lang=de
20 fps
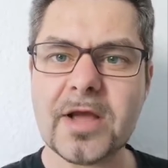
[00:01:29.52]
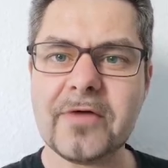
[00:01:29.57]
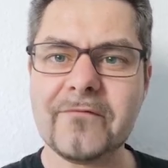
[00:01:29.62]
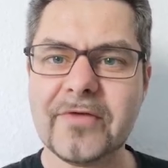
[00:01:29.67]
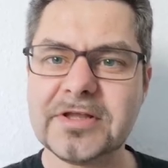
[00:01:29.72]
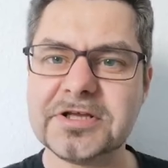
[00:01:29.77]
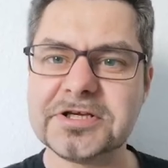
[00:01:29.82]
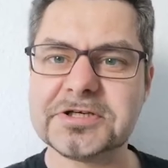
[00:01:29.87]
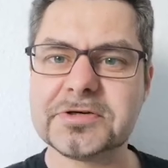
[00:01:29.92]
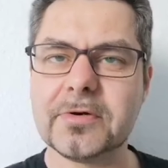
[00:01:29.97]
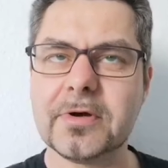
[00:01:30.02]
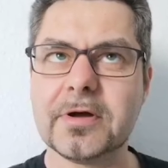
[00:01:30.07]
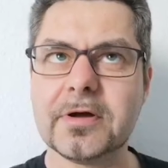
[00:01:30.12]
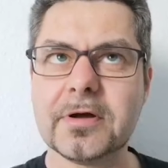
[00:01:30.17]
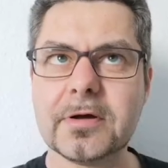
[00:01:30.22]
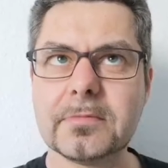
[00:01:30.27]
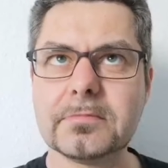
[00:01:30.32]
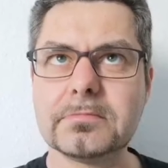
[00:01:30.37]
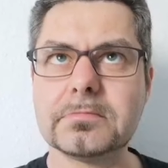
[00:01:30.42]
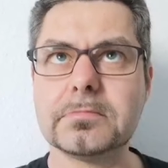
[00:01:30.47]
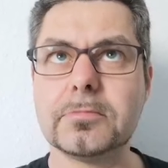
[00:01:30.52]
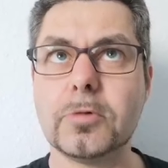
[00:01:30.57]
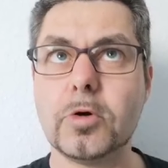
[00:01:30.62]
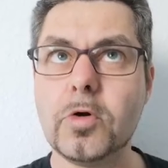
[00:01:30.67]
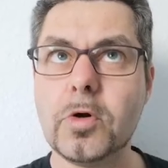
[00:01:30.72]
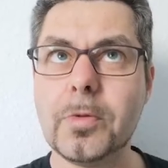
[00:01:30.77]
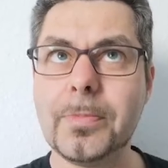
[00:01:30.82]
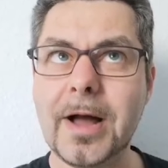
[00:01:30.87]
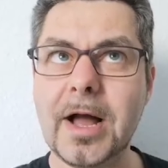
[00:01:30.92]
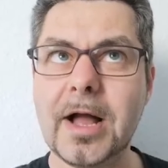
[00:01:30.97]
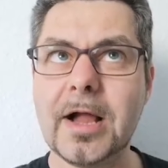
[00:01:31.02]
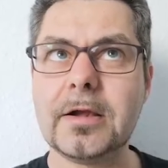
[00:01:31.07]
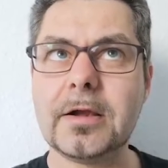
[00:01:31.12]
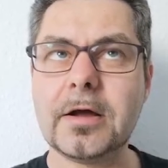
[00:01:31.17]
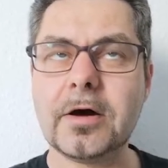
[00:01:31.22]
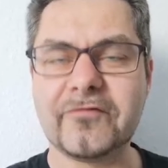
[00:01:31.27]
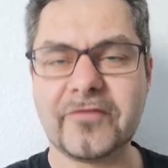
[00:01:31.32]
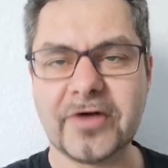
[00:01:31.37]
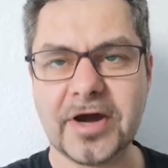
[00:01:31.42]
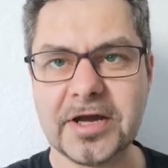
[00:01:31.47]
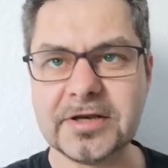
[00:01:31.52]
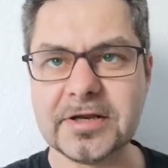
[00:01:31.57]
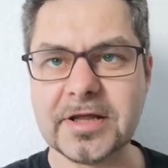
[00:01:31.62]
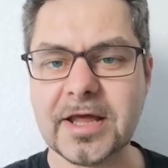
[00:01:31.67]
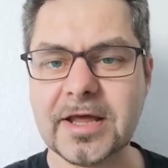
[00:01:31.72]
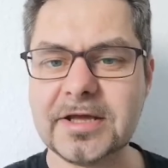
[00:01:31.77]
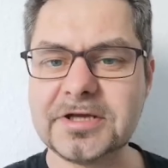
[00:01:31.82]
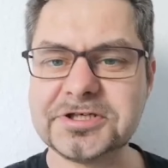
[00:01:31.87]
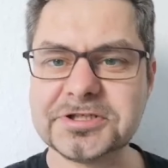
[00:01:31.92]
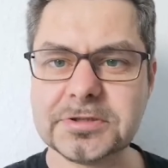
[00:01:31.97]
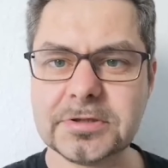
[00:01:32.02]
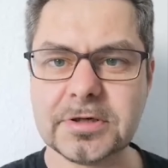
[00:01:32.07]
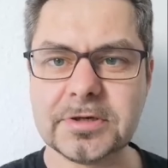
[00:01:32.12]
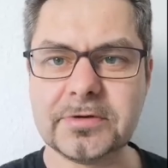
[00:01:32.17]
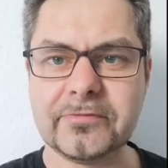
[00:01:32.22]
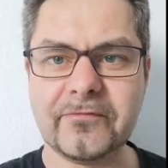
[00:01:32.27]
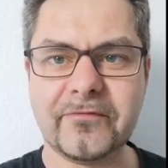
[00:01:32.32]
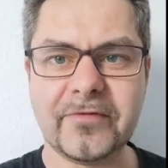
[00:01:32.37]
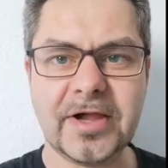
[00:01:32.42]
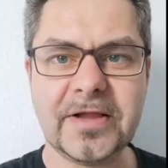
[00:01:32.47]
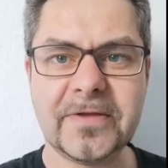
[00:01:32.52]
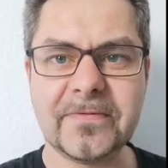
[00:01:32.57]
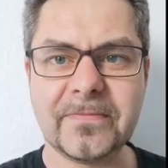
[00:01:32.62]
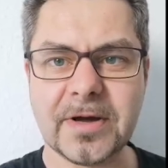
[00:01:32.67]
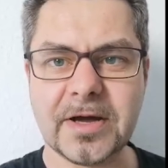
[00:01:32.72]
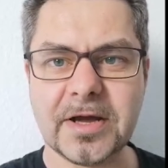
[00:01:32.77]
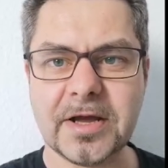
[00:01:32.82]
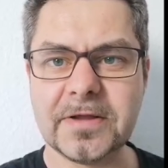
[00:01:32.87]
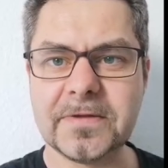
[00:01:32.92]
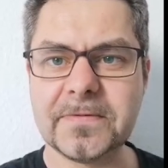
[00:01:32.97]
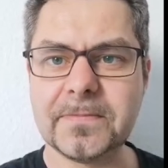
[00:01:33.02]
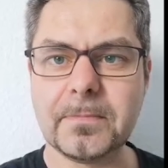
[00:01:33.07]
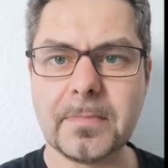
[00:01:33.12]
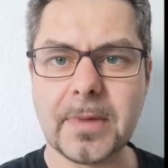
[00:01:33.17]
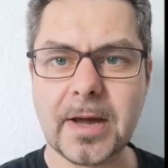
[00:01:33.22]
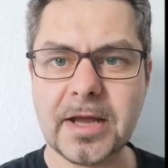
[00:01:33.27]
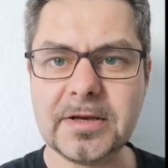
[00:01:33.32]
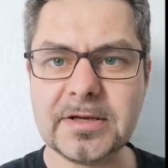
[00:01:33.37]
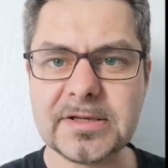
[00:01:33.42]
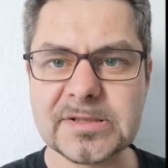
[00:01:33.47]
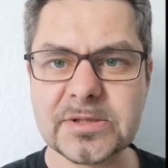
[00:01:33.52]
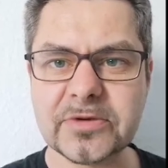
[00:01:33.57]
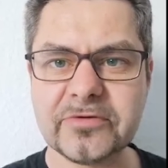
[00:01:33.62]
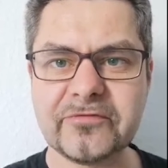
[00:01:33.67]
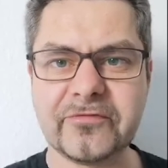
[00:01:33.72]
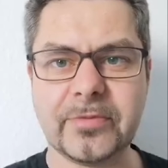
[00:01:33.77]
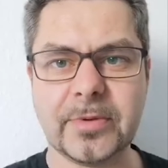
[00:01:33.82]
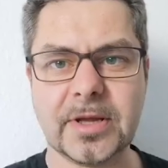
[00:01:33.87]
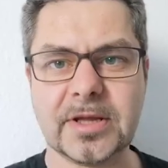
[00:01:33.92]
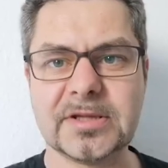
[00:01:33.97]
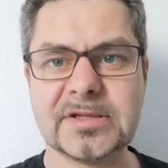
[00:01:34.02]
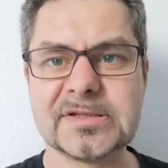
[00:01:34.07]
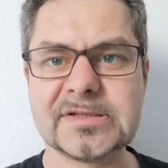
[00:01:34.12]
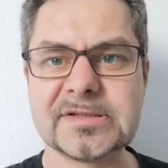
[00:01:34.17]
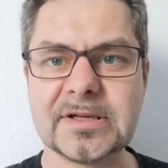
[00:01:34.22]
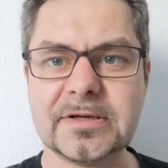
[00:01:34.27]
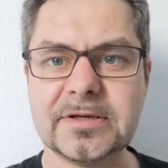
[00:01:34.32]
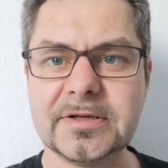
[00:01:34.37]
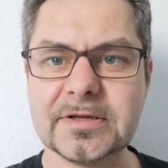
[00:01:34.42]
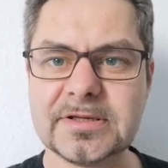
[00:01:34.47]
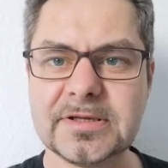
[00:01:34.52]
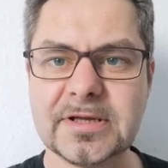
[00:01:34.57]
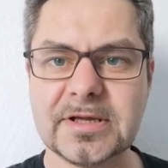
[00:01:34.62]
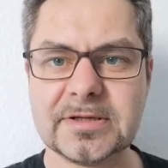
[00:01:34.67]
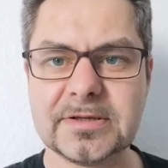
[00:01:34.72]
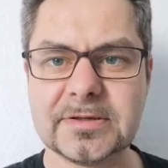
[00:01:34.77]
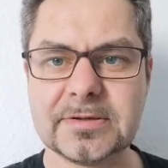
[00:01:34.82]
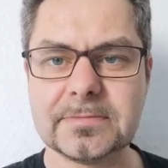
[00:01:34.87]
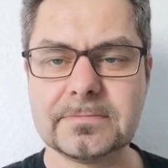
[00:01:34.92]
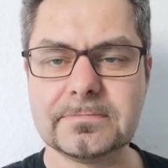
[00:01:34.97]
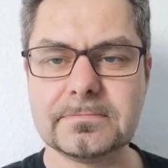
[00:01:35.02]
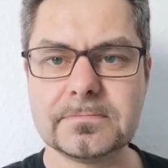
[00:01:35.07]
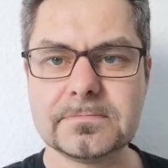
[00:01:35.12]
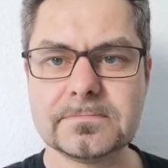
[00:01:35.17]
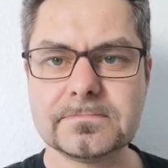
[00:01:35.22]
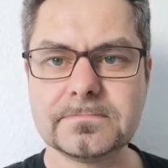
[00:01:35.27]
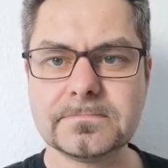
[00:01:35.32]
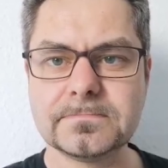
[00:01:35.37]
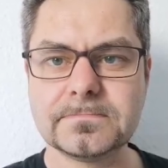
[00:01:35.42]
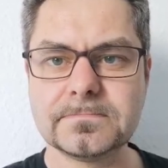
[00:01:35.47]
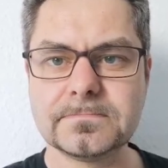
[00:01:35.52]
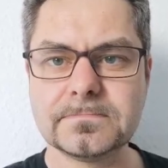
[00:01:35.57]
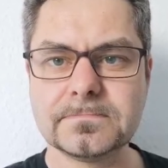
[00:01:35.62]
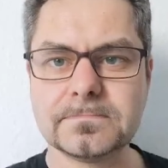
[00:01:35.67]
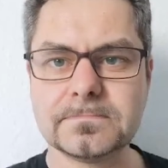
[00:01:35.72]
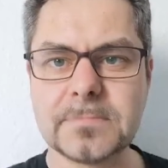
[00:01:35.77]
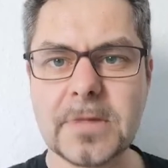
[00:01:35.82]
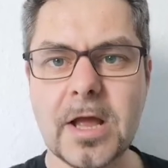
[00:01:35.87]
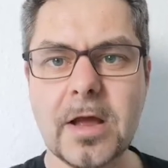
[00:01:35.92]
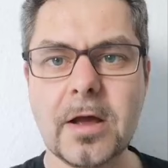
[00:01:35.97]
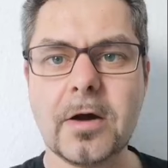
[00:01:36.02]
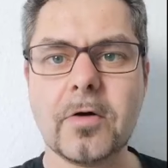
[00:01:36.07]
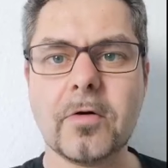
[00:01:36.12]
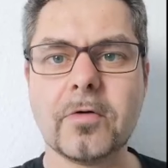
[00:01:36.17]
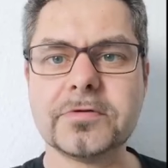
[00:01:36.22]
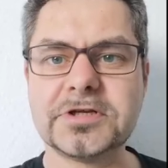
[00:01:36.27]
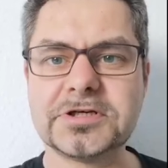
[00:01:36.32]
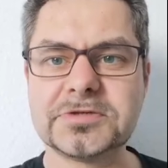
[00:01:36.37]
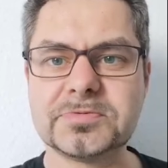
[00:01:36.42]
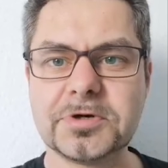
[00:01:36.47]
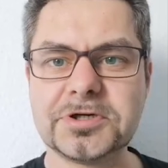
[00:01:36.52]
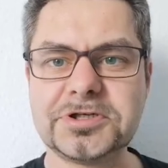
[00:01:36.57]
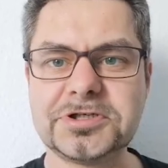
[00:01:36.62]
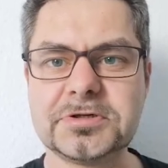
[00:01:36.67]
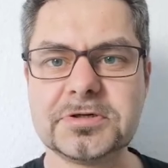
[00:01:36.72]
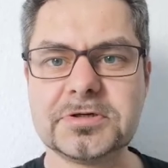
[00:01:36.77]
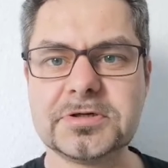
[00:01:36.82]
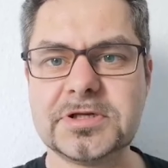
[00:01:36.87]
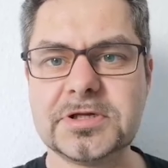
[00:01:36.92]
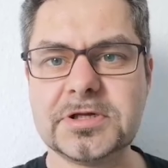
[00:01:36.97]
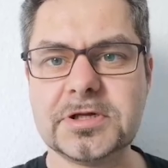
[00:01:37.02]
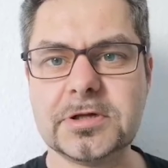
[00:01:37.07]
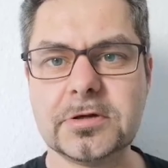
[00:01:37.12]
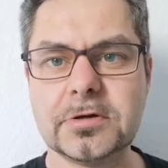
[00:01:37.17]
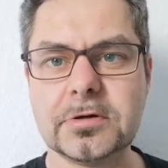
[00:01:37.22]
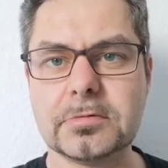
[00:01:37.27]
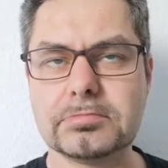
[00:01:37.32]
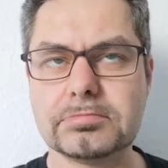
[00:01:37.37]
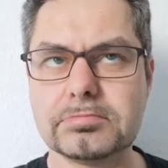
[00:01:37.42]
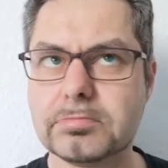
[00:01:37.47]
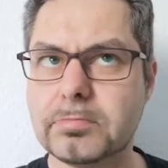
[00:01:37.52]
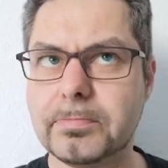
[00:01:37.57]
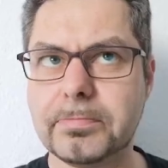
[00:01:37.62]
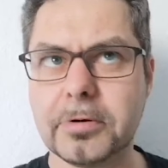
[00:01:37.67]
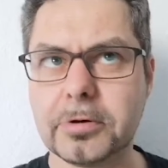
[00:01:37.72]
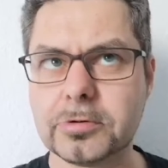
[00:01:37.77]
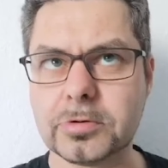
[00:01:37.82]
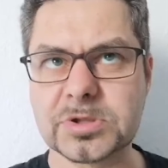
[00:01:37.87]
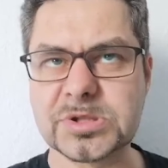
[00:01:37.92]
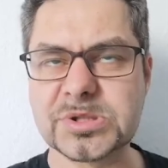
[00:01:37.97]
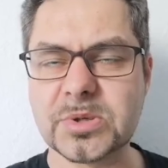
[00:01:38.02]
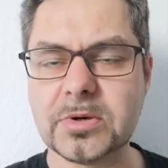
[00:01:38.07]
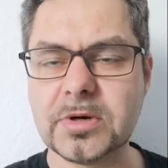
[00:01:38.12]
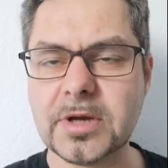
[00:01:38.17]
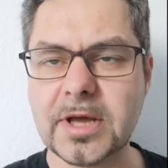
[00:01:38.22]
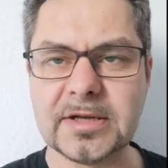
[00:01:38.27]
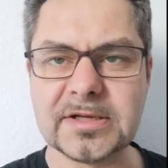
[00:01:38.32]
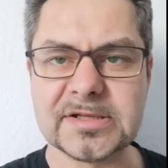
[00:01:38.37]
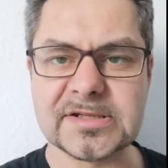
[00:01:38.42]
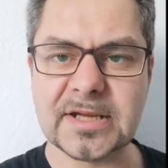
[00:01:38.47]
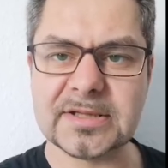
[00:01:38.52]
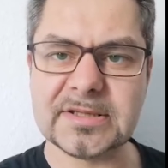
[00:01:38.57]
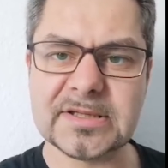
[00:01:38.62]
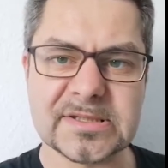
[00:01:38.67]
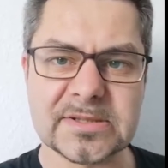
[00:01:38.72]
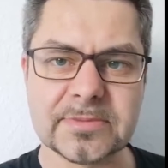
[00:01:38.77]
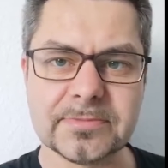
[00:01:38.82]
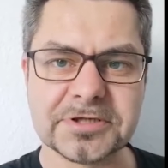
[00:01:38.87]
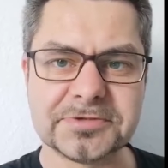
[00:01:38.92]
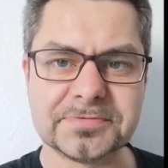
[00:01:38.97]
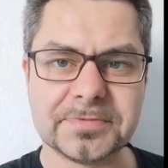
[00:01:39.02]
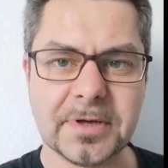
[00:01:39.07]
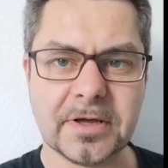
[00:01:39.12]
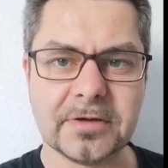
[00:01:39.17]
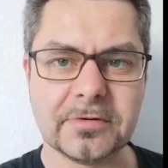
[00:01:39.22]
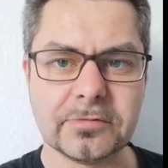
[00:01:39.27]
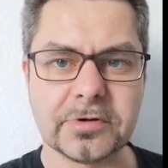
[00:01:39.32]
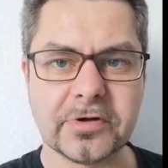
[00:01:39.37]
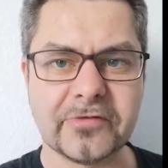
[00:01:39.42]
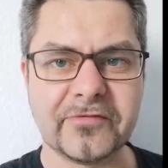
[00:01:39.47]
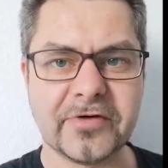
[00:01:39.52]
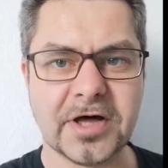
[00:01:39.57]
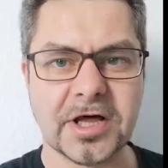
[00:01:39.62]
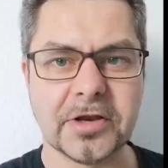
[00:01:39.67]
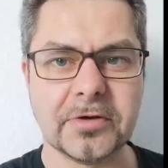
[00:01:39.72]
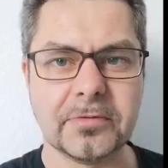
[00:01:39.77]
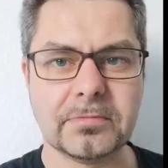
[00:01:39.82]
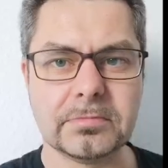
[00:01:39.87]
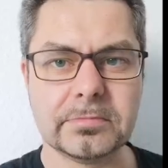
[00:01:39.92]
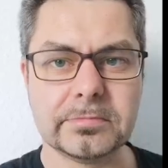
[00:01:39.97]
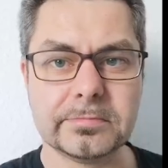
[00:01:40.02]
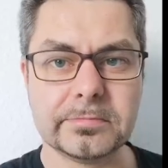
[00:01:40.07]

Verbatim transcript: Wenn ich ähm, überall auf einen Rechnern weltweit meine Software installiert hätte und ich möchte die Produktion eines Landes zum Beispiel herunterfahren.